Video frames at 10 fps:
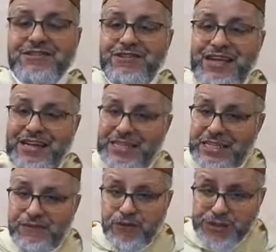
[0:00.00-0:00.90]
فلهذا هذه
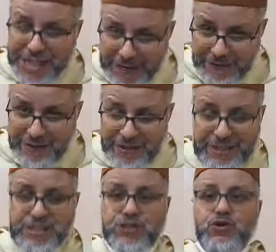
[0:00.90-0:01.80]
فرصه
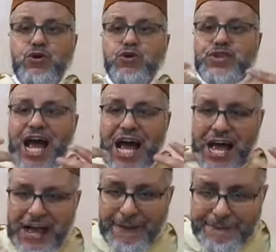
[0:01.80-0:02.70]
حيت نكونوا
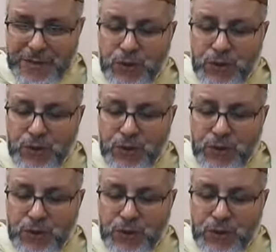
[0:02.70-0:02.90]
صحاح